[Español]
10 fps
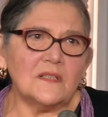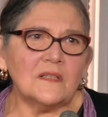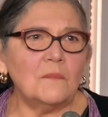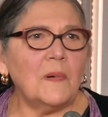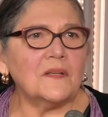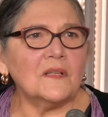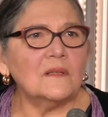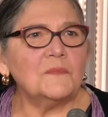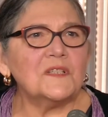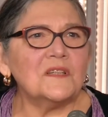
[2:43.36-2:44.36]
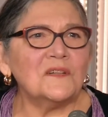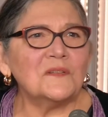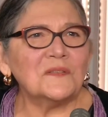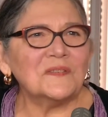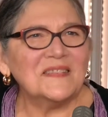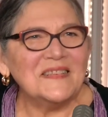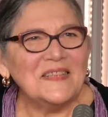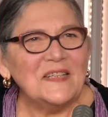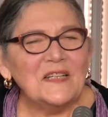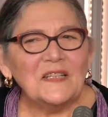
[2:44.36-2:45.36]
el padre de mis hijos,
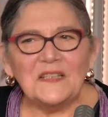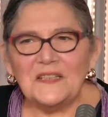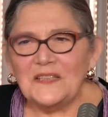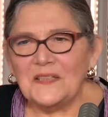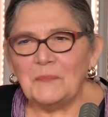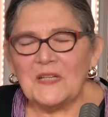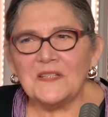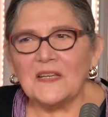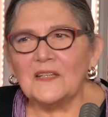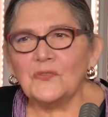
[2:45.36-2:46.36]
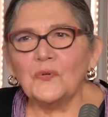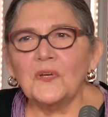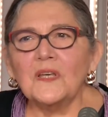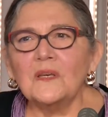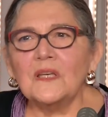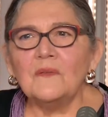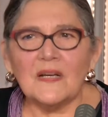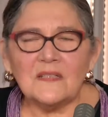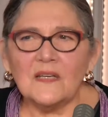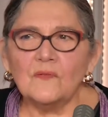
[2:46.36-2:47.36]
y pensé que esto iba
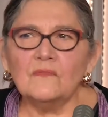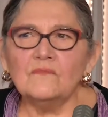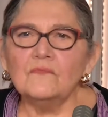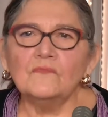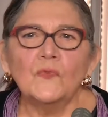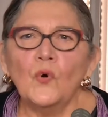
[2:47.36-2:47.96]
a ser un,